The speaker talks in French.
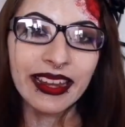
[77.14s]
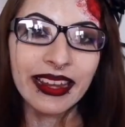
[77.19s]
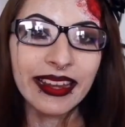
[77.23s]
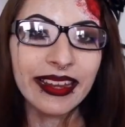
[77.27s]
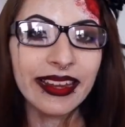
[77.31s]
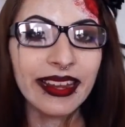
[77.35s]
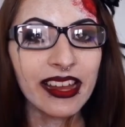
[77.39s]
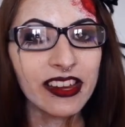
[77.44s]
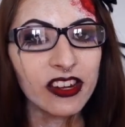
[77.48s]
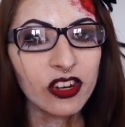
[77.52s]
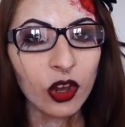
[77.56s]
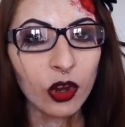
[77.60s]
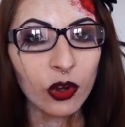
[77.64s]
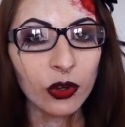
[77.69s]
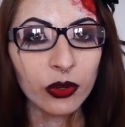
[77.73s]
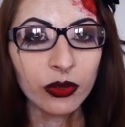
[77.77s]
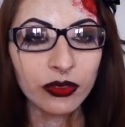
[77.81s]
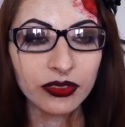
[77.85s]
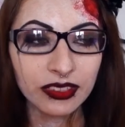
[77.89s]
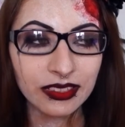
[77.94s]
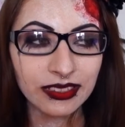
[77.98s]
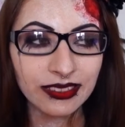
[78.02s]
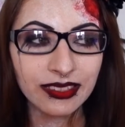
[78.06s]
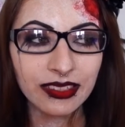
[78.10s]
Et alors
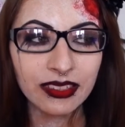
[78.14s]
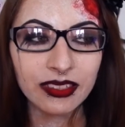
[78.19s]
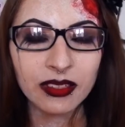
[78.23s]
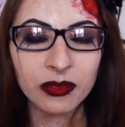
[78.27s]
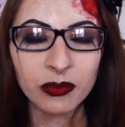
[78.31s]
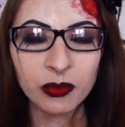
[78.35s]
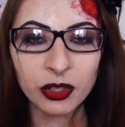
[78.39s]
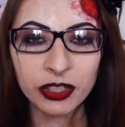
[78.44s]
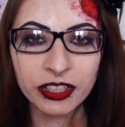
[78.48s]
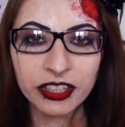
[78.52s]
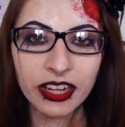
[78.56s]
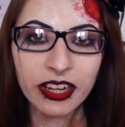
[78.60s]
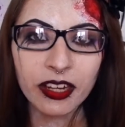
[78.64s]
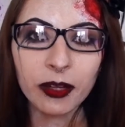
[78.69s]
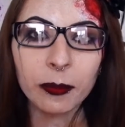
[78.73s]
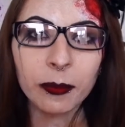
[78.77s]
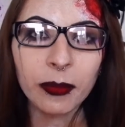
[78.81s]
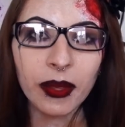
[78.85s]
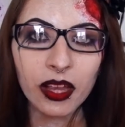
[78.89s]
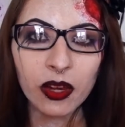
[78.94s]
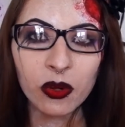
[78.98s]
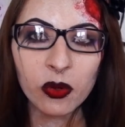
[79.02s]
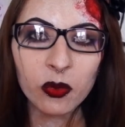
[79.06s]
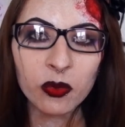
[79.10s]
l'entité démoniaque,
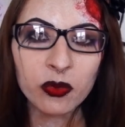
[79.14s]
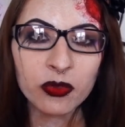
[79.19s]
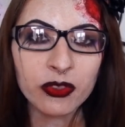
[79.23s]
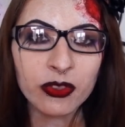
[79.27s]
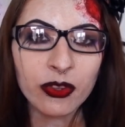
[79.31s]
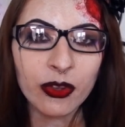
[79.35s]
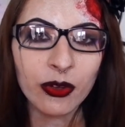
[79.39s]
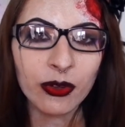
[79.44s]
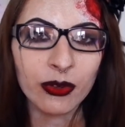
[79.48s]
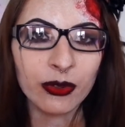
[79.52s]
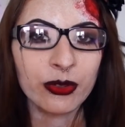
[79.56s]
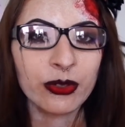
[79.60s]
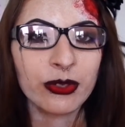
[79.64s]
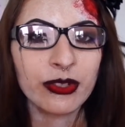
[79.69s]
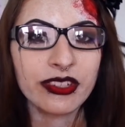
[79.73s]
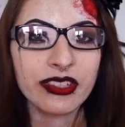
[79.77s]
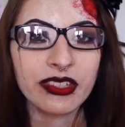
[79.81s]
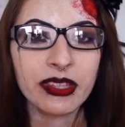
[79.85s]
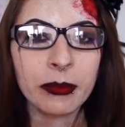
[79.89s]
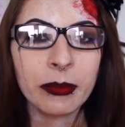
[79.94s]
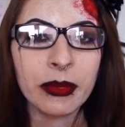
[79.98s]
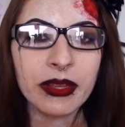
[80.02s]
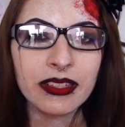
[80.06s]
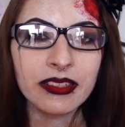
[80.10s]
parlons-en. Je
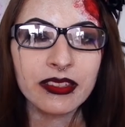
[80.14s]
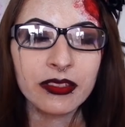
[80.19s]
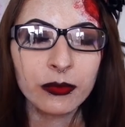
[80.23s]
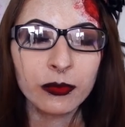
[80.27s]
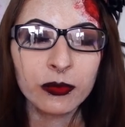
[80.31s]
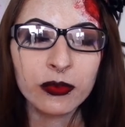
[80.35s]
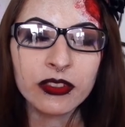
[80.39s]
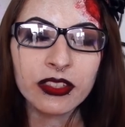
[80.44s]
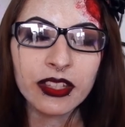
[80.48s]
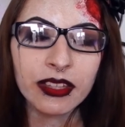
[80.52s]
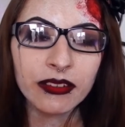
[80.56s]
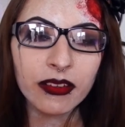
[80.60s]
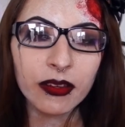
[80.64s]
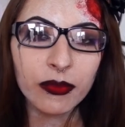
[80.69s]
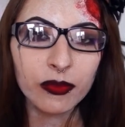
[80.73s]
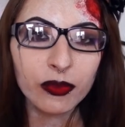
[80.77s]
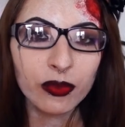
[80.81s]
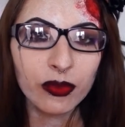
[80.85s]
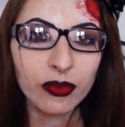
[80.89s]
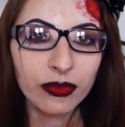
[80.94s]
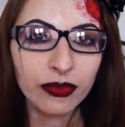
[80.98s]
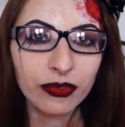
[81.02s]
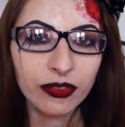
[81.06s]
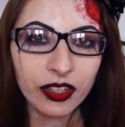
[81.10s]
sais pas si vous avez
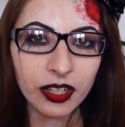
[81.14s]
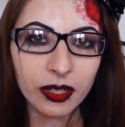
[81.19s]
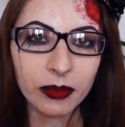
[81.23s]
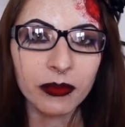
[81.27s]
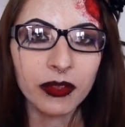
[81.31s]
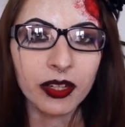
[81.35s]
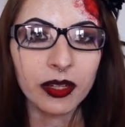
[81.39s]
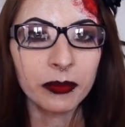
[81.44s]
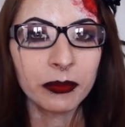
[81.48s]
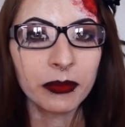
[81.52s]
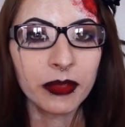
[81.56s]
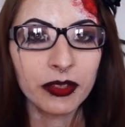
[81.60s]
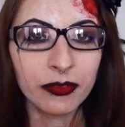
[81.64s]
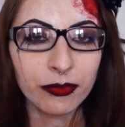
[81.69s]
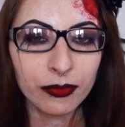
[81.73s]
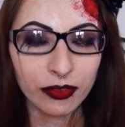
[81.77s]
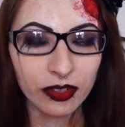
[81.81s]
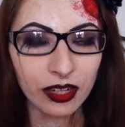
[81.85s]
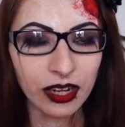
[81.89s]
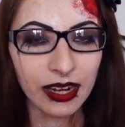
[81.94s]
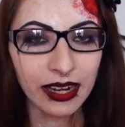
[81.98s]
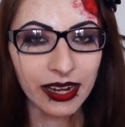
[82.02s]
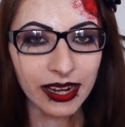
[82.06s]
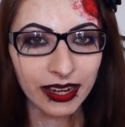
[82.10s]
vu le film, mais
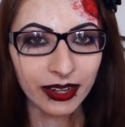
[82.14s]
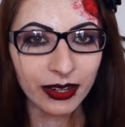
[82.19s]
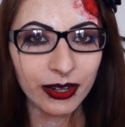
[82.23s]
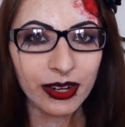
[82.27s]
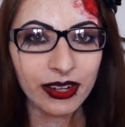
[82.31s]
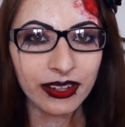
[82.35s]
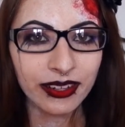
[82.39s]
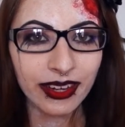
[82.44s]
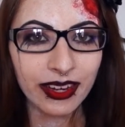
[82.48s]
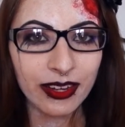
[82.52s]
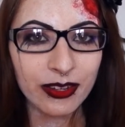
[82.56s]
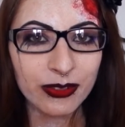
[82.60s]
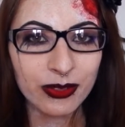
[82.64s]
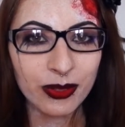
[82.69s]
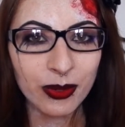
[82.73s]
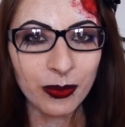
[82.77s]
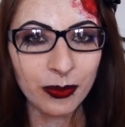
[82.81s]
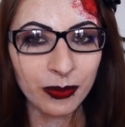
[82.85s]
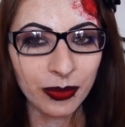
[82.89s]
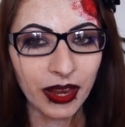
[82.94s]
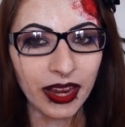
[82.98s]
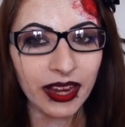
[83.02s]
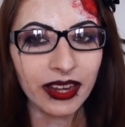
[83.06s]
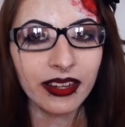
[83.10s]
voilà la gueule qu'elle se
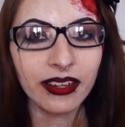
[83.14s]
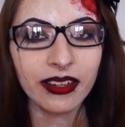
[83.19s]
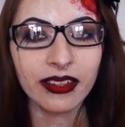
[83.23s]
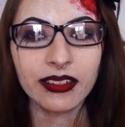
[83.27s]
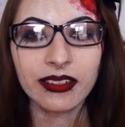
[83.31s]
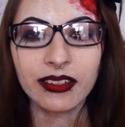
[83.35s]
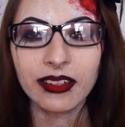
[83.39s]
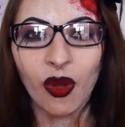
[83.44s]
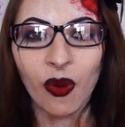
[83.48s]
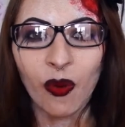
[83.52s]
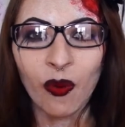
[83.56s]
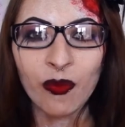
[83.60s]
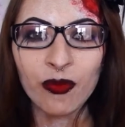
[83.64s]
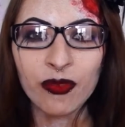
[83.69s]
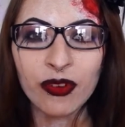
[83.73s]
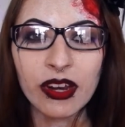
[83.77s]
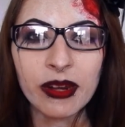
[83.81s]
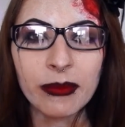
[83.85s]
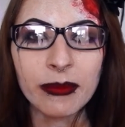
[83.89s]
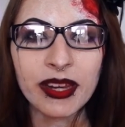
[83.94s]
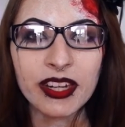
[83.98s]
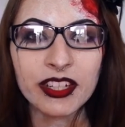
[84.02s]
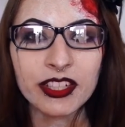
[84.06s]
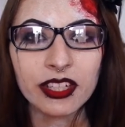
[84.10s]
paye. On voit
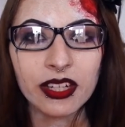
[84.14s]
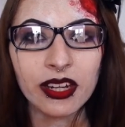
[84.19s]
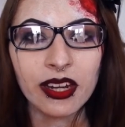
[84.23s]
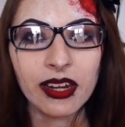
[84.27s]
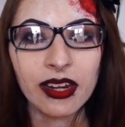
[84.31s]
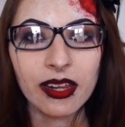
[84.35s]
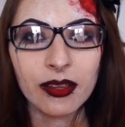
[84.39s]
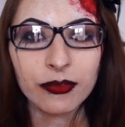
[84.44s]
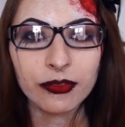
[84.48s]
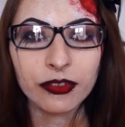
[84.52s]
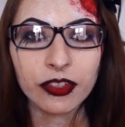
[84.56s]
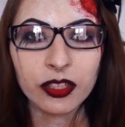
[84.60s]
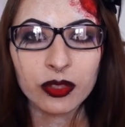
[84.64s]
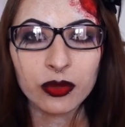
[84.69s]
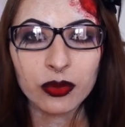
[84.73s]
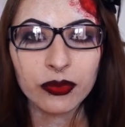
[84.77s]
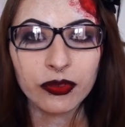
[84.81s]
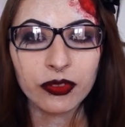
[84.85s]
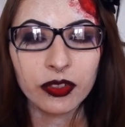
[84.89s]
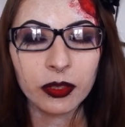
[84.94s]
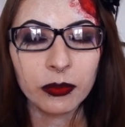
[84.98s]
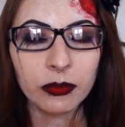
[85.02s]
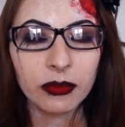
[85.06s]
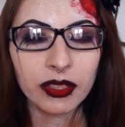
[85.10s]
le machin à la fin du
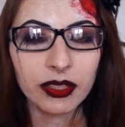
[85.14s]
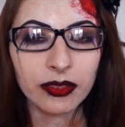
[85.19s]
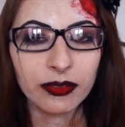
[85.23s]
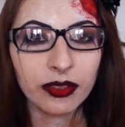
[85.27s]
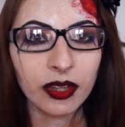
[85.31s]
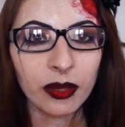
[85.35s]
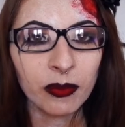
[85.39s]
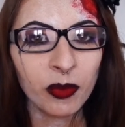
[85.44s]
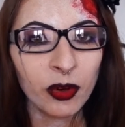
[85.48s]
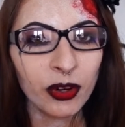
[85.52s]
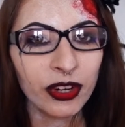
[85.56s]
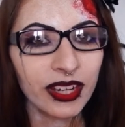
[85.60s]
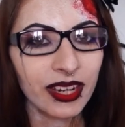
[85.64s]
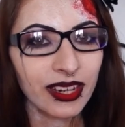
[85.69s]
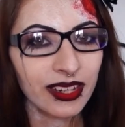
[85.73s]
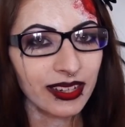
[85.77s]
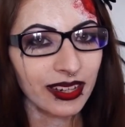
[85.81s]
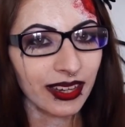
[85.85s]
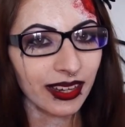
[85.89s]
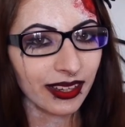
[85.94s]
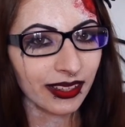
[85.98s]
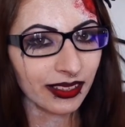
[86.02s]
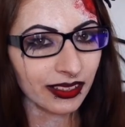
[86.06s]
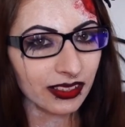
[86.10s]
film et vraiment il a
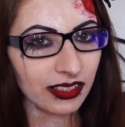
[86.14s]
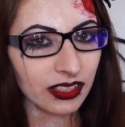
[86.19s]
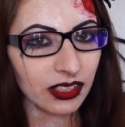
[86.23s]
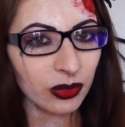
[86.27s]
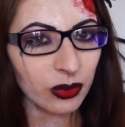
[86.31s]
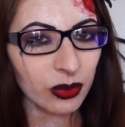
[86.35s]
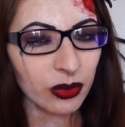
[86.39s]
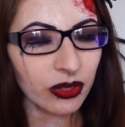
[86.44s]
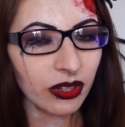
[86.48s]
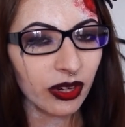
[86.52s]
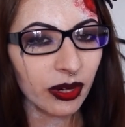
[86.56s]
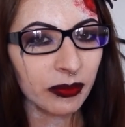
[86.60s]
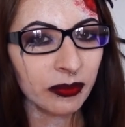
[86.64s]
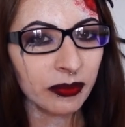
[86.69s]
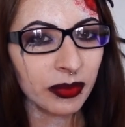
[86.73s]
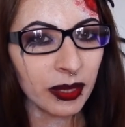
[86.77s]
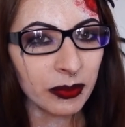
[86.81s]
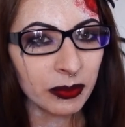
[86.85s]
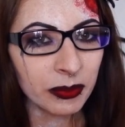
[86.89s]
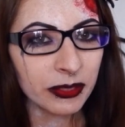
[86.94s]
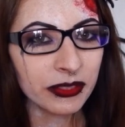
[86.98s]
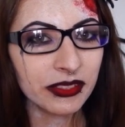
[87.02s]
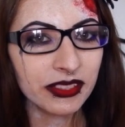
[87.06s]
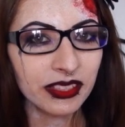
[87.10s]
l'air ridicule comme pas
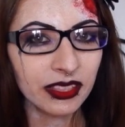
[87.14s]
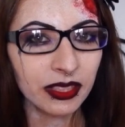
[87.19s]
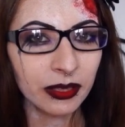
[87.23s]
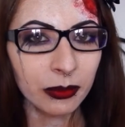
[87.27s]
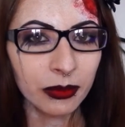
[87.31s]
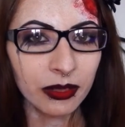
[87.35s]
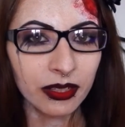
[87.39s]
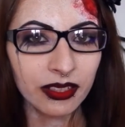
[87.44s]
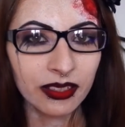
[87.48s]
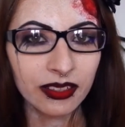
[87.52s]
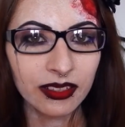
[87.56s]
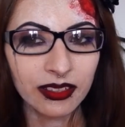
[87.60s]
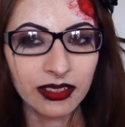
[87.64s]
possible.